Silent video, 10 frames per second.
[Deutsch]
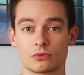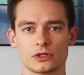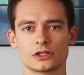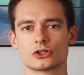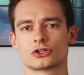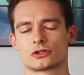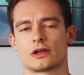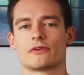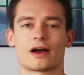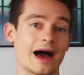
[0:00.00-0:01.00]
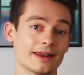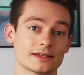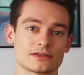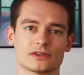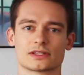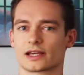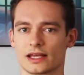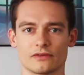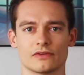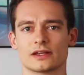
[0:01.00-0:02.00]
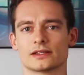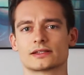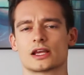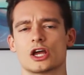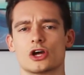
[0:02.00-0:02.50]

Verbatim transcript: politisch, einfach alles, was relevant ist,